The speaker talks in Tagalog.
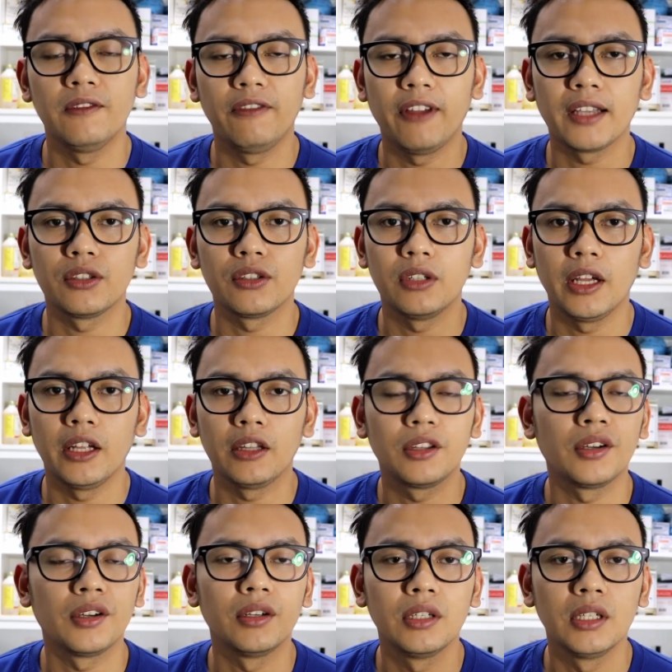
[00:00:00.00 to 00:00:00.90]
infection na
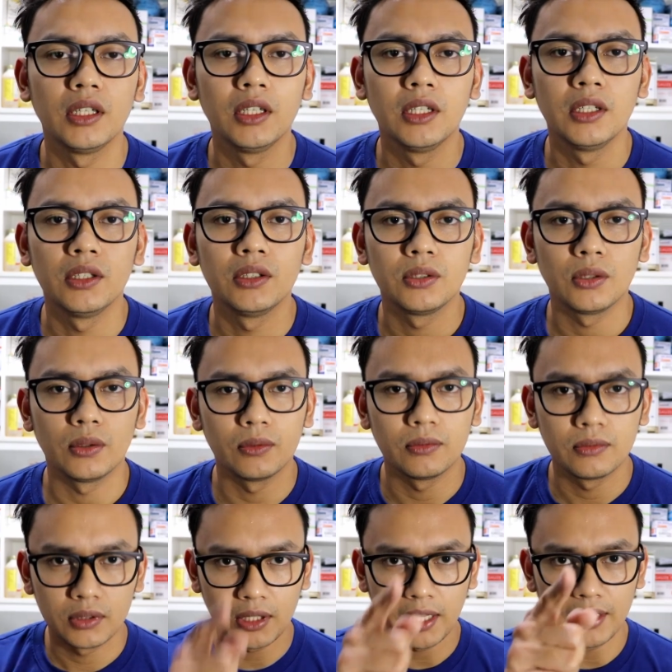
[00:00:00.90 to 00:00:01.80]
ito. So,
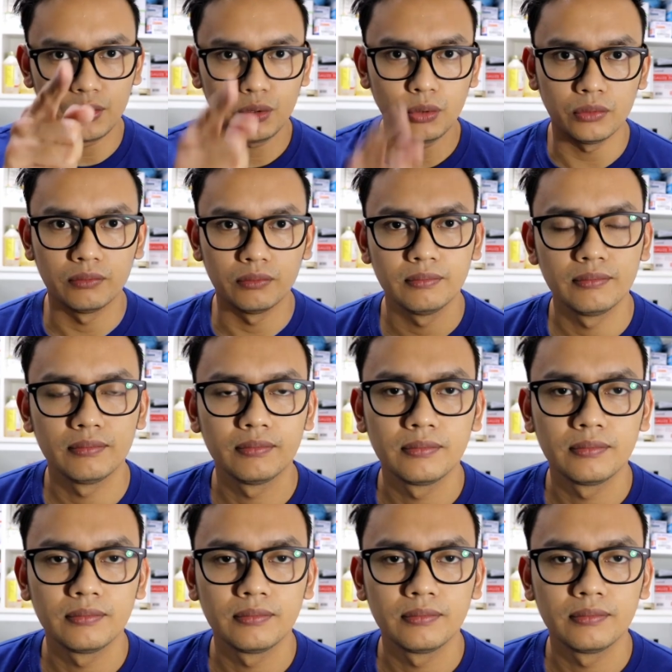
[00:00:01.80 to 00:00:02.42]
stay tuned.